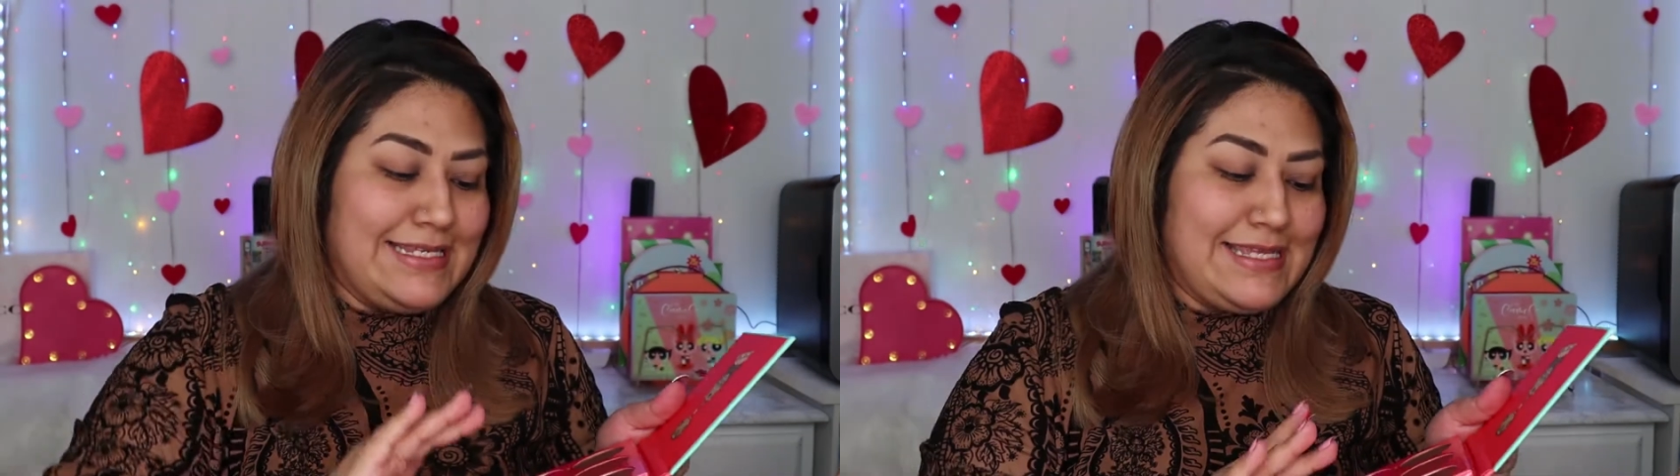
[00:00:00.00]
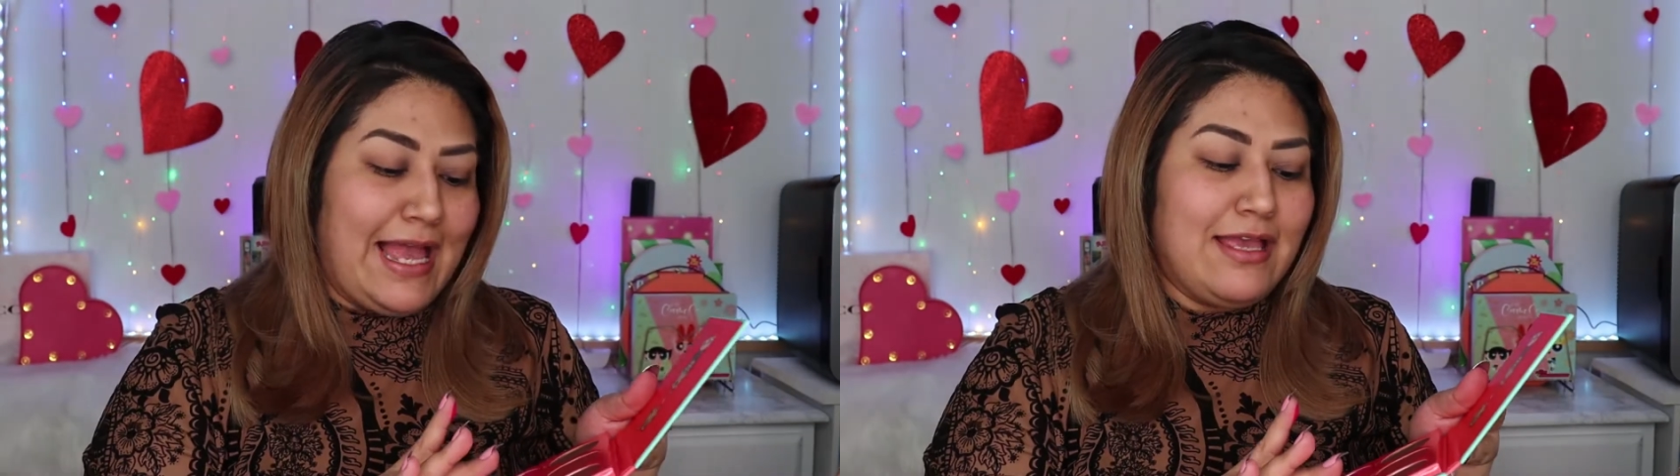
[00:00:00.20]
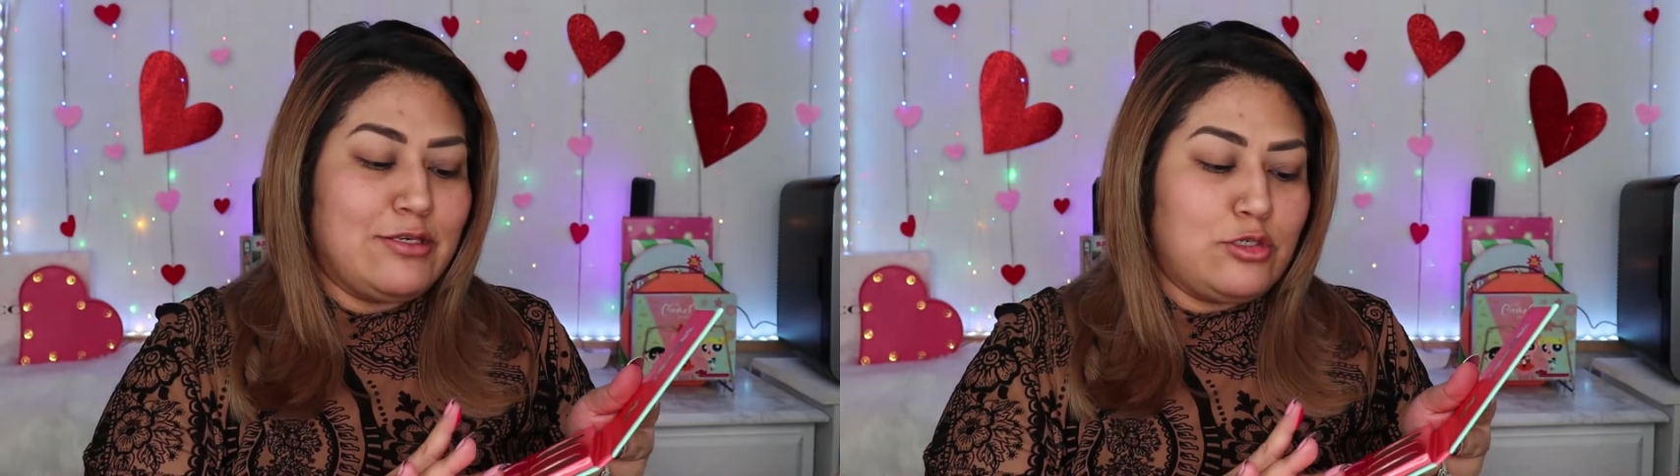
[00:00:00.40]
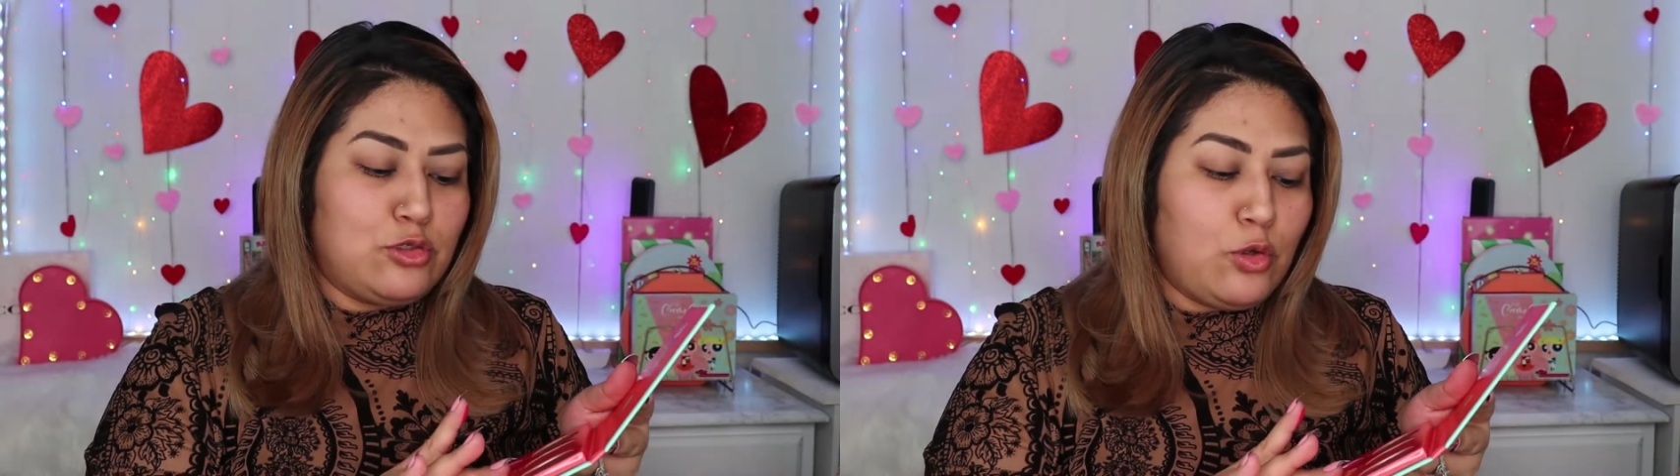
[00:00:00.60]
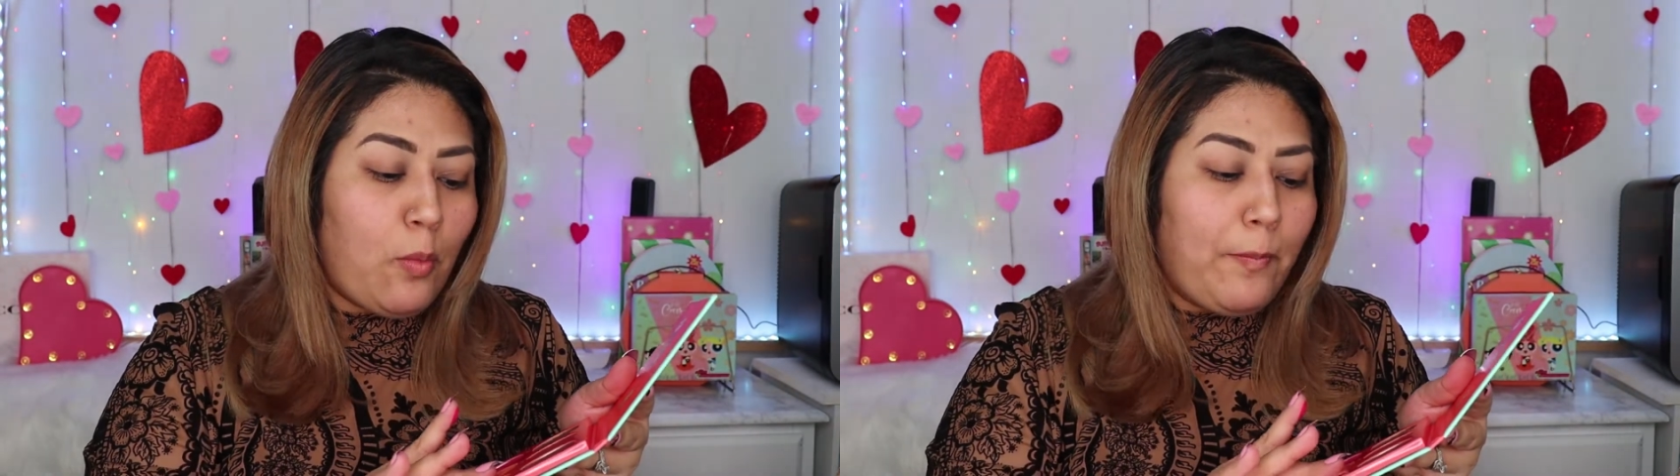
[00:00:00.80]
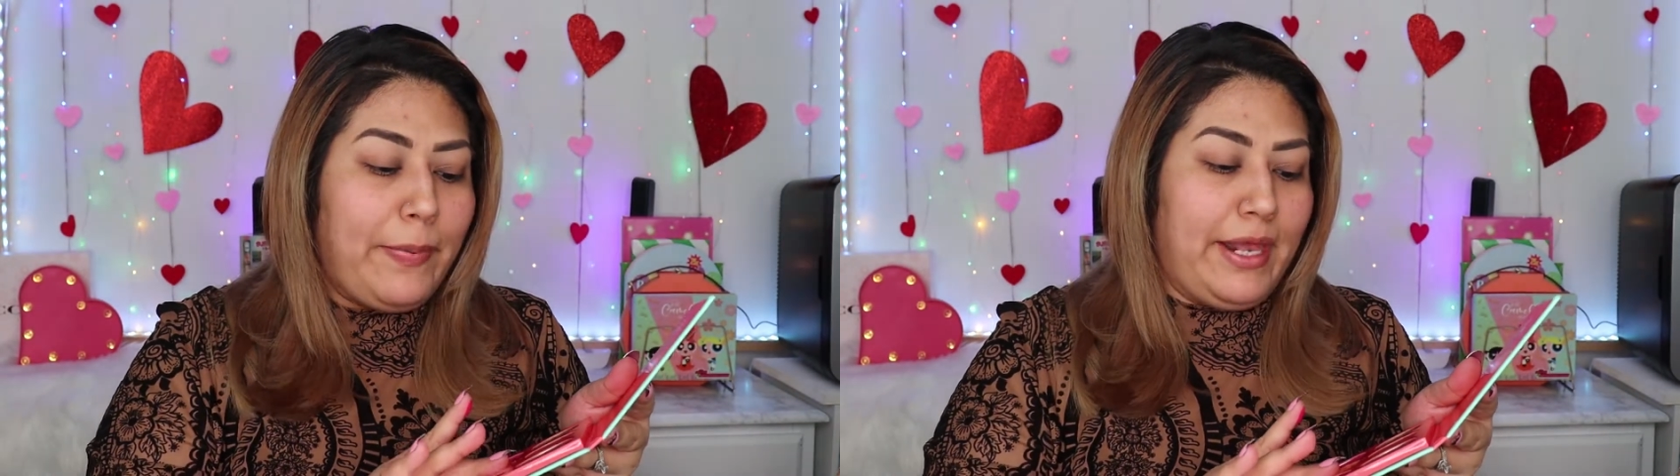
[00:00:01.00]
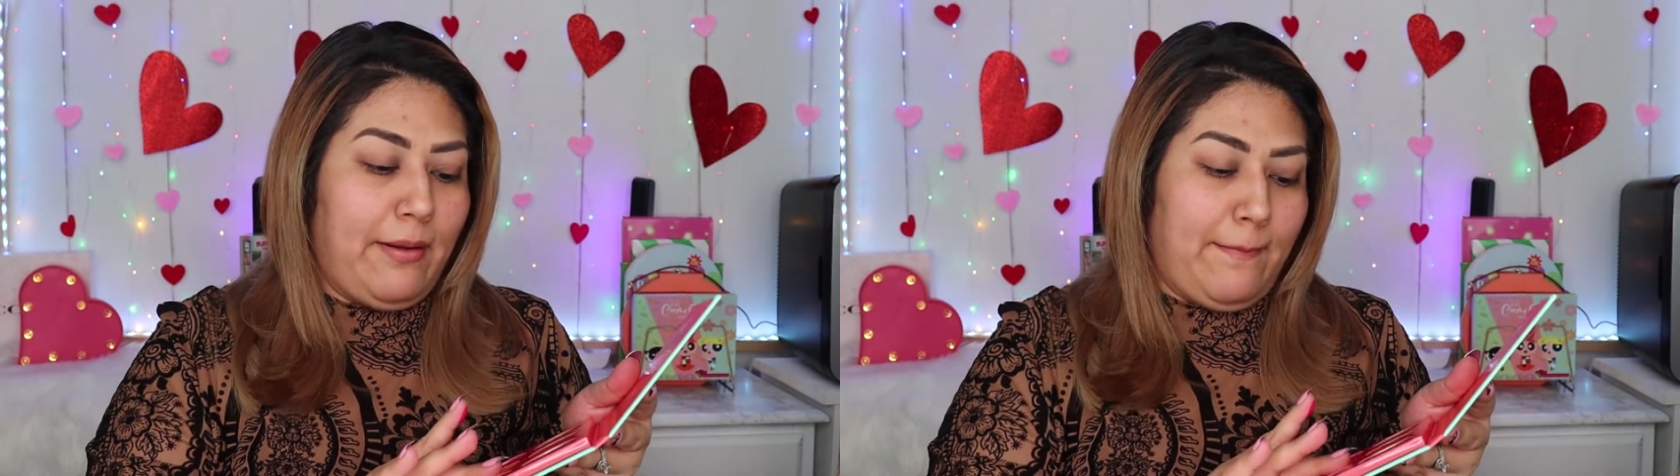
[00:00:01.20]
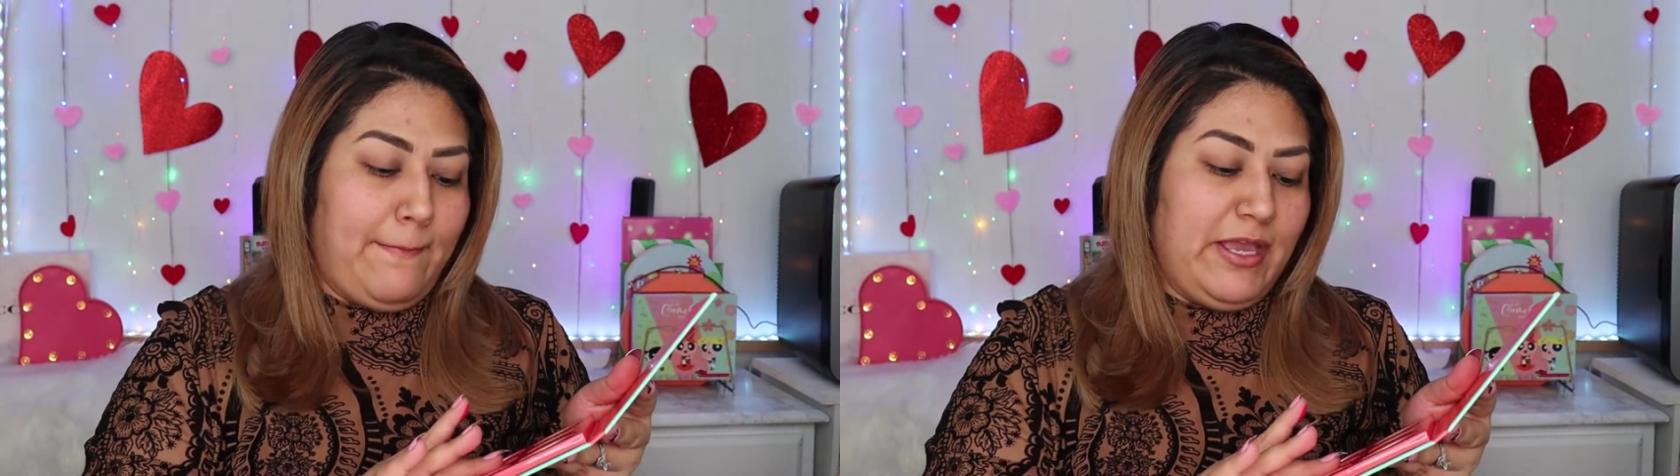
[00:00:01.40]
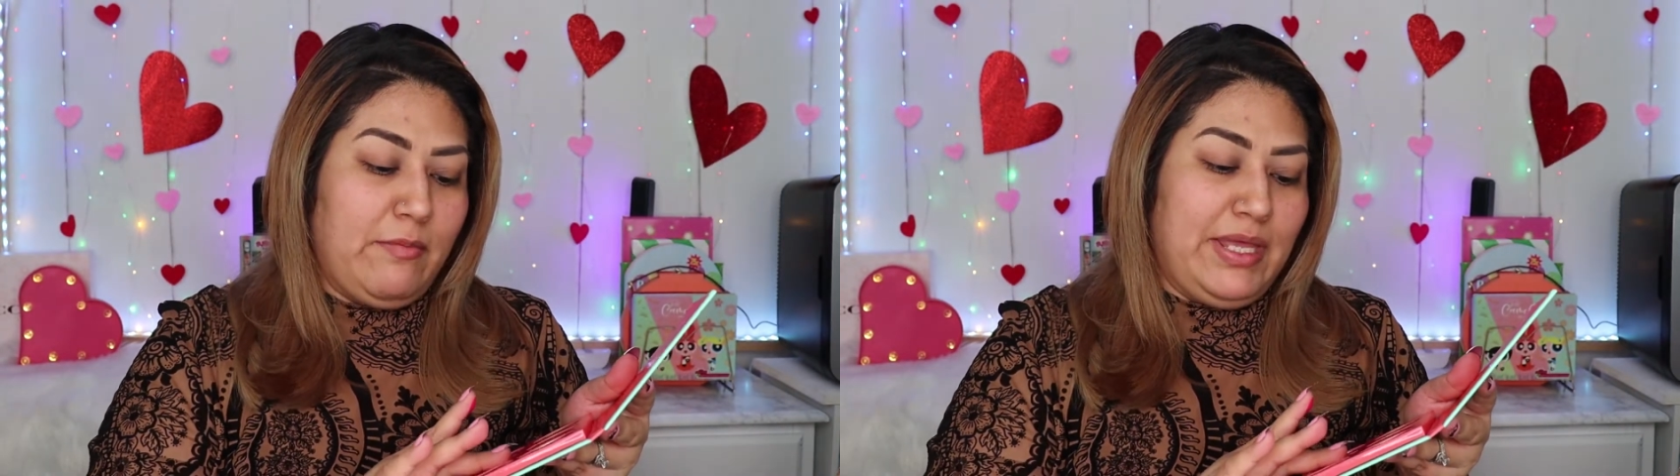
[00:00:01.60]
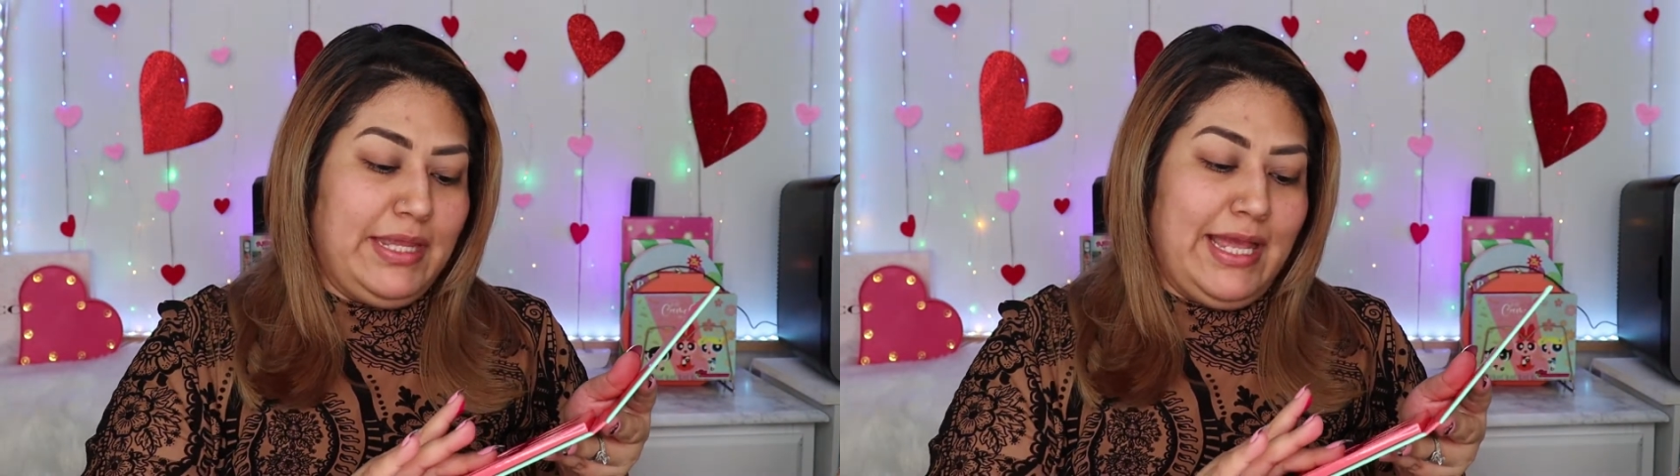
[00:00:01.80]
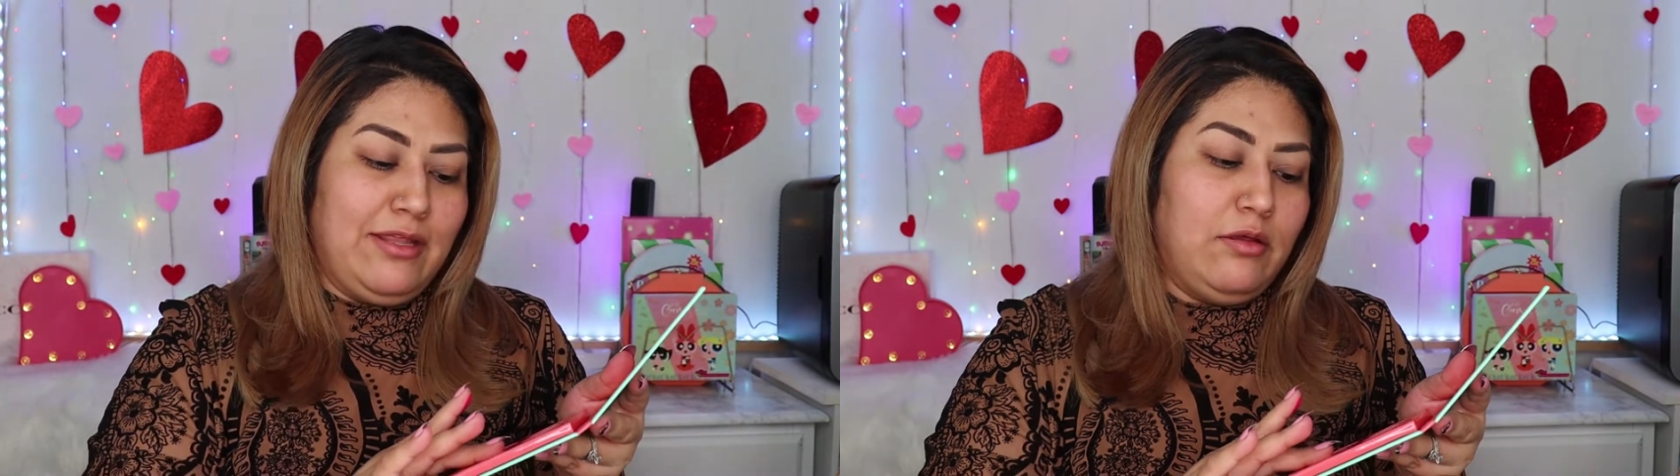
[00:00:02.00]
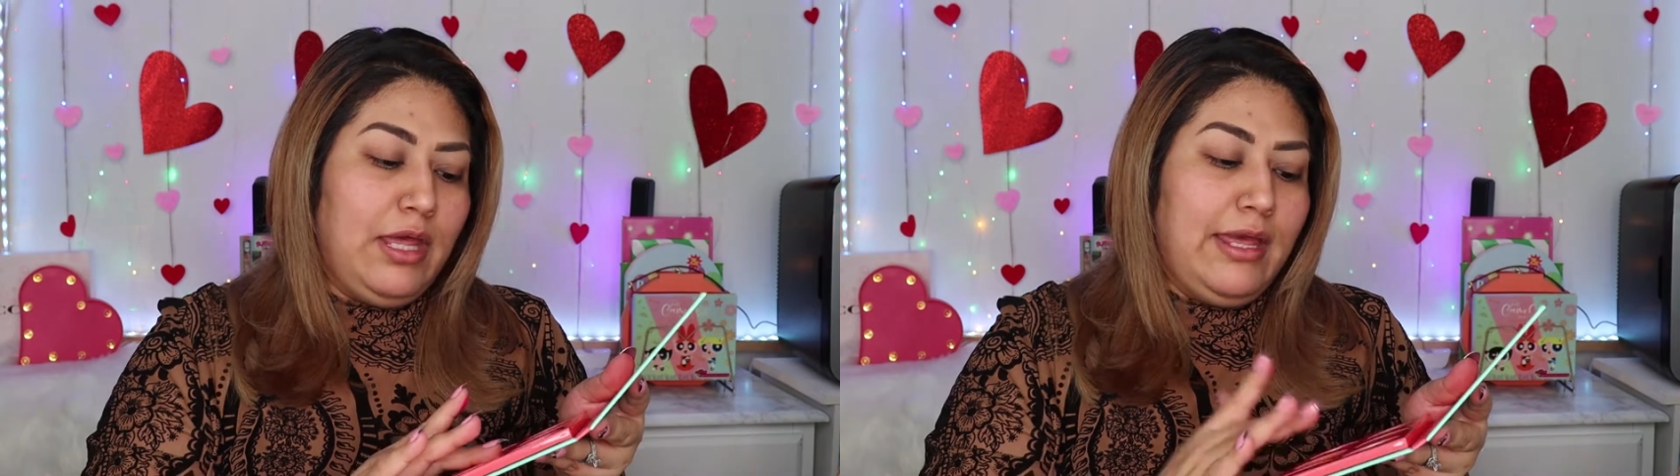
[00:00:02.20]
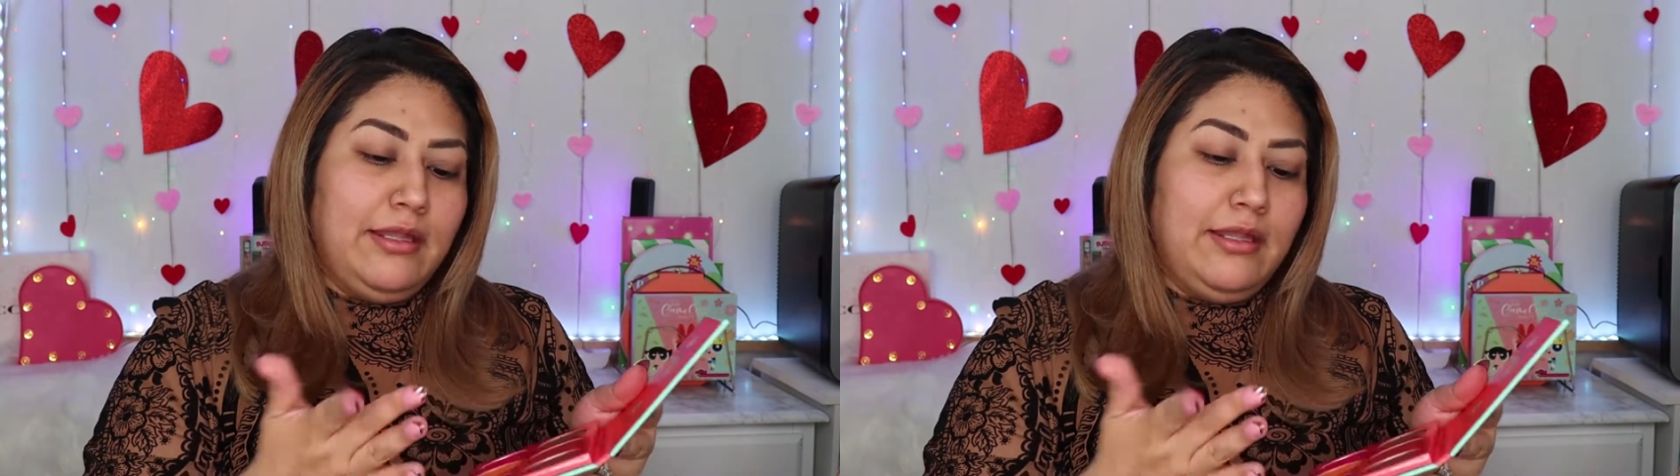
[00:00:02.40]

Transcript: está súper pigmentado